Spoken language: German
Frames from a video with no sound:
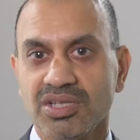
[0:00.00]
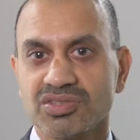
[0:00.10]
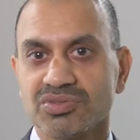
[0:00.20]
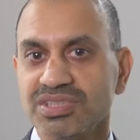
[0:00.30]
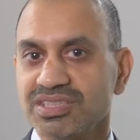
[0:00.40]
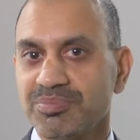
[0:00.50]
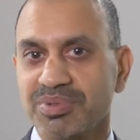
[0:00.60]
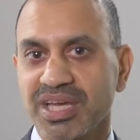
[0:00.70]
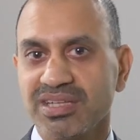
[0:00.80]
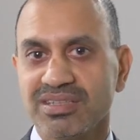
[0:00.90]
Zu dieser
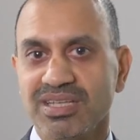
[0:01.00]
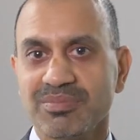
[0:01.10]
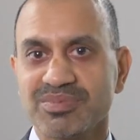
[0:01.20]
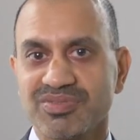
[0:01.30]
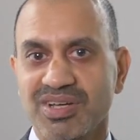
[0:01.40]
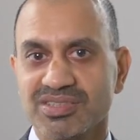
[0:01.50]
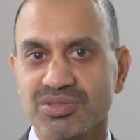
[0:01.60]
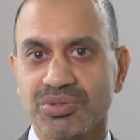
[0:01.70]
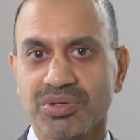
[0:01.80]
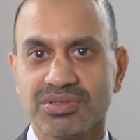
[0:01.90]
prägenden Lebensphase
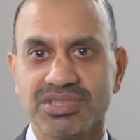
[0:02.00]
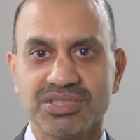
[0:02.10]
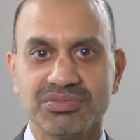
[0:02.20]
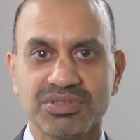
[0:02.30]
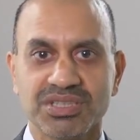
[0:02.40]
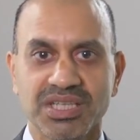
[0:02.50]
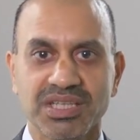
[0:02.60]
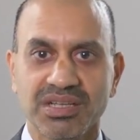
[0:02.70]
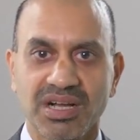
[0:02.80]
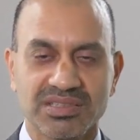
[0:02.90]
gehören nicht nur die
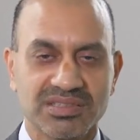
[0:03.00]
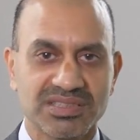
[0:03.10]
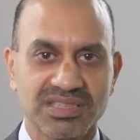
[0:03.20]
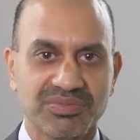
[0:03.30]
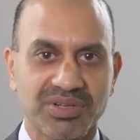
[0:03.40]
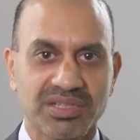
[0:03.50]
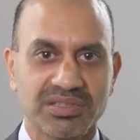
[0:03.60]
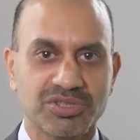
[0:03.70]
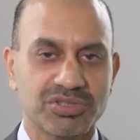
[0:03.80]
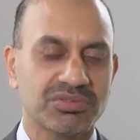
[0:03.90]
Inhalte des
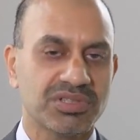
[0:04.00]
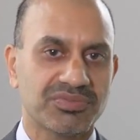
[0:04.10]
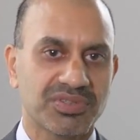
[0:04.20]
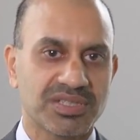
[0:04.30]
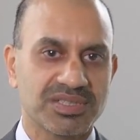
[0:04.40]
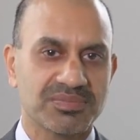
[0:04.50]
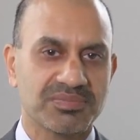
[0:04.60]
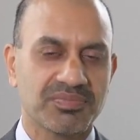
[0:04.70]
jeweiligen Studienfachs.